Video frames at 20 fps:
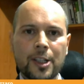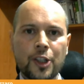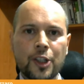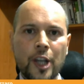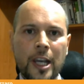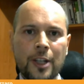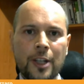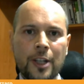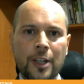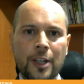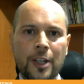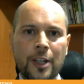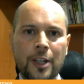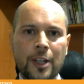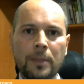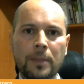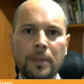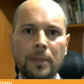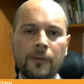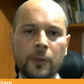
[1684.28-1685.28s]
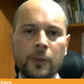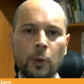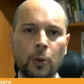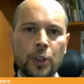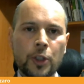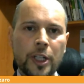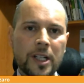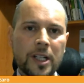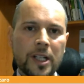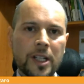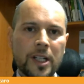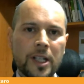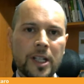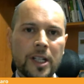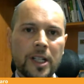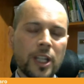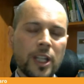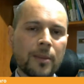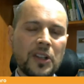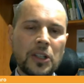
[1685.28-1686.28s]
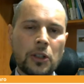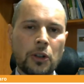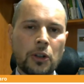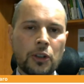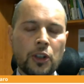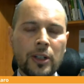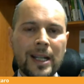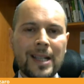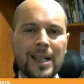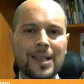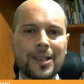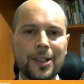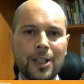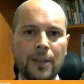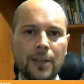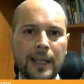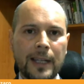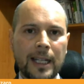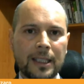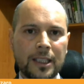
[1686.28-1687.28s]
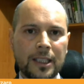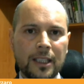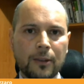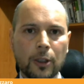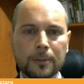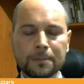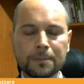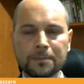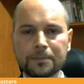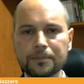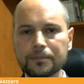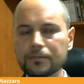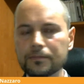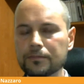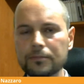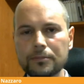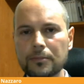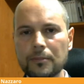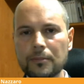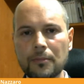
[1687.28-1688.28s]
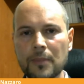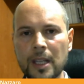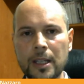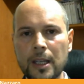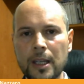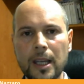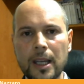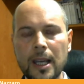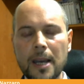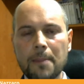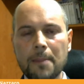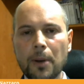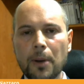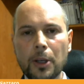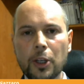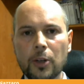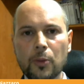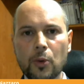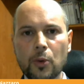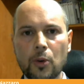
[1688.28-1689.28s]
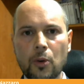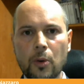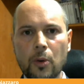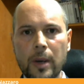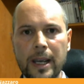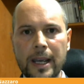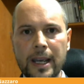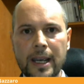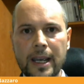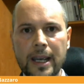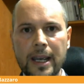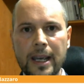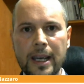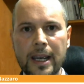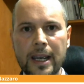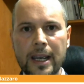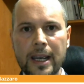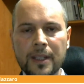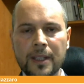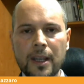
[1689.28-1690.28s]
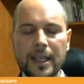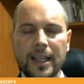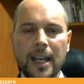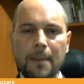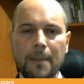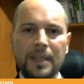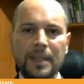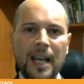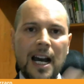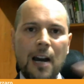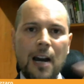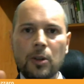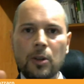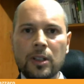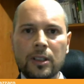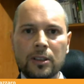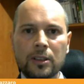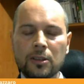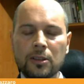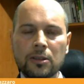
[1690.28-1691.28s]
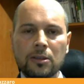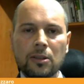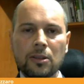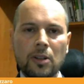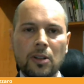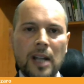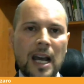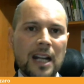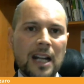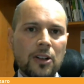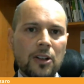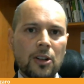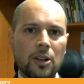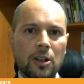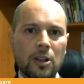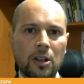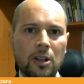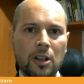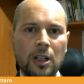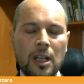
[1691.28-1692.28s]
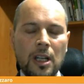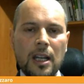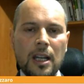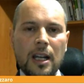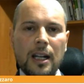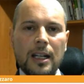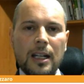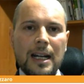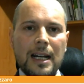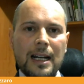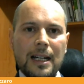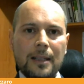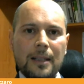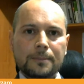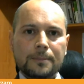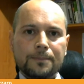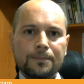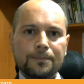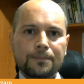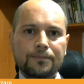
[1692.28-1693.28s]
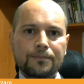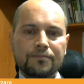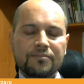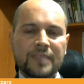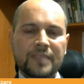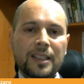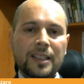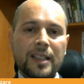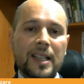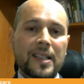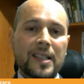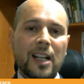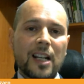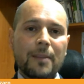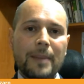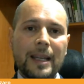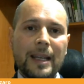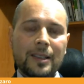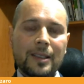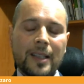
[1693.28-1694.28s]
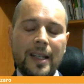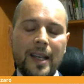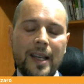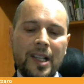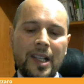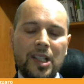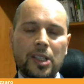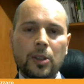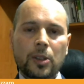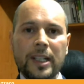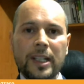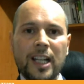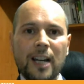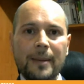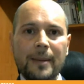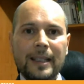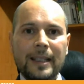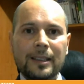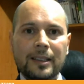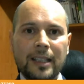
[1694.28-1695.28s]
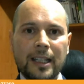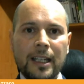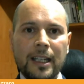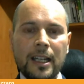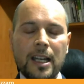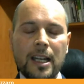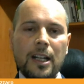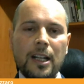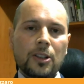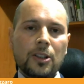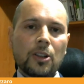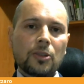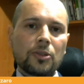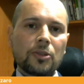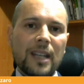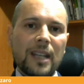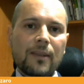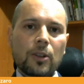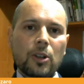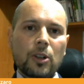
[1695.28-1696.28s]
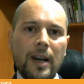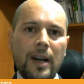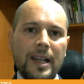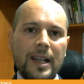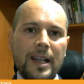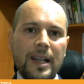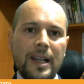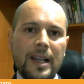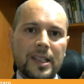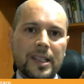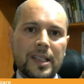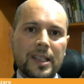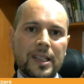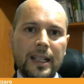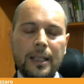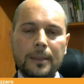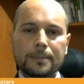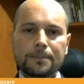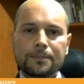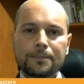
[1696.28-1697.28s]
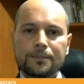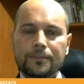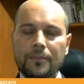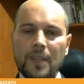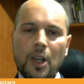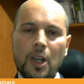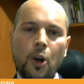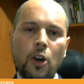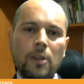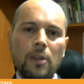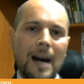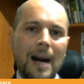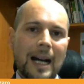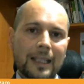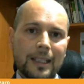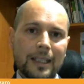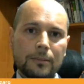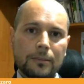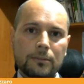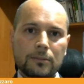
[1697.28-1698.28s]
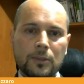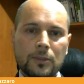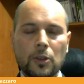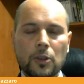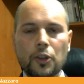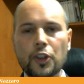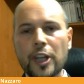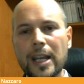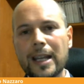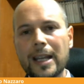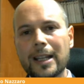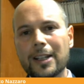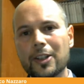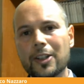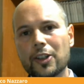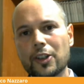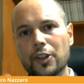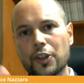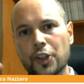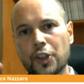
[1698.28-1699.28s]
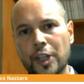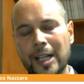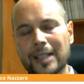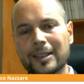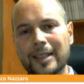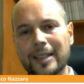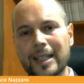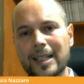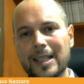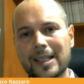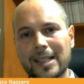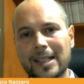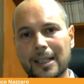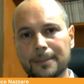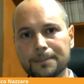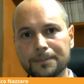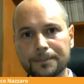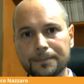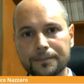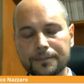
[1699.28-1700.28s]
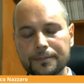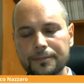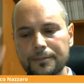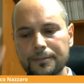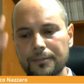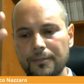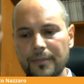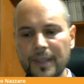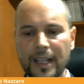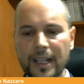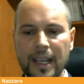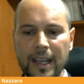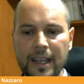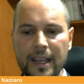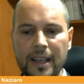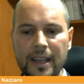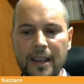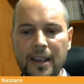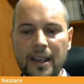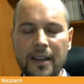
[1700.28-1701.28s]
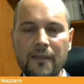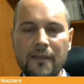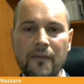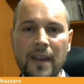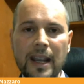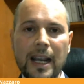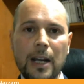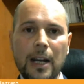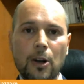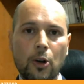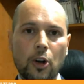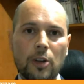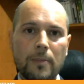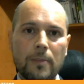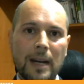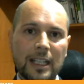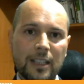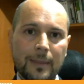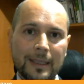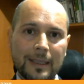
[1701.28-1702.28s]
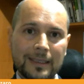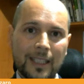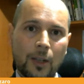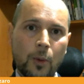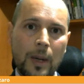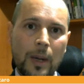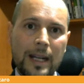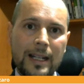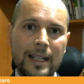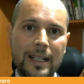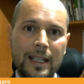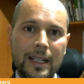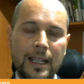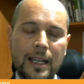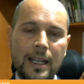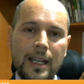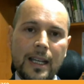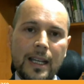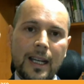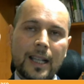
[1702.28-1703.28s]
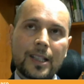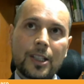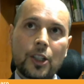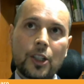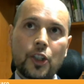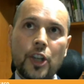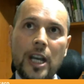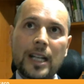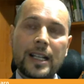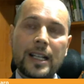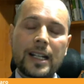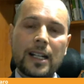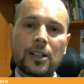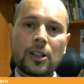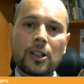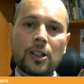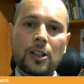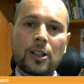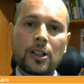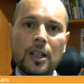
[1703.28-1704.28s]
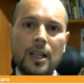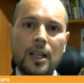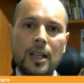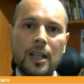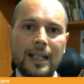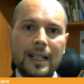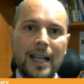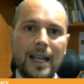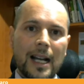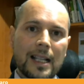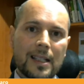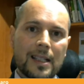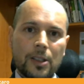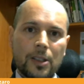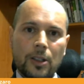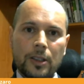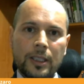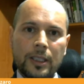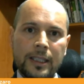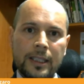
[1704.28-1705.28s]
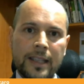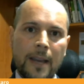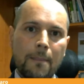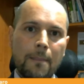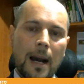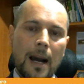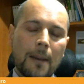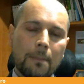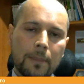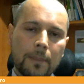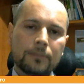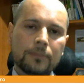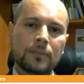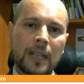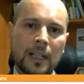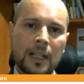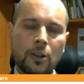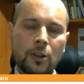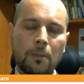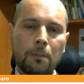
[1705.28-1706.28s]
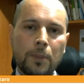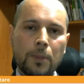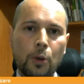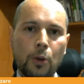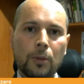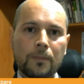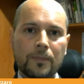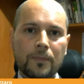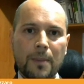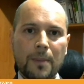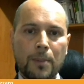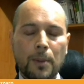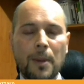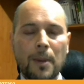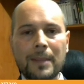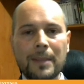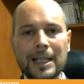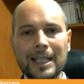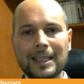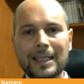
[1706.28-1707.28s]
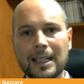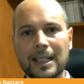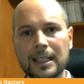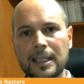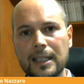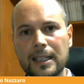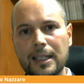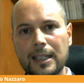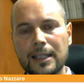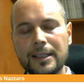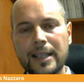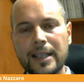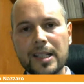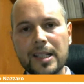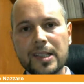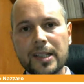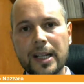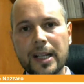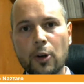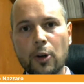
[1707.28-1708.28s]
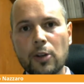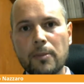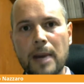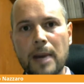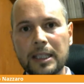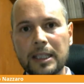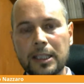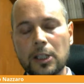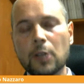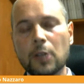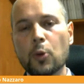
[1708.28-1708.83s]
Exchange, su Bitcoin Futures. Quindi a mio avviso non è significativo. E poi comunque mm, i gap down non hanno la, mm, tendenzialmente e storicamente non devono essere mm, colmati, non c'è certezza che vengano colmati, mentre quelli che si generano a rialzo, il gap up, hanno più probabilità di essere colmati.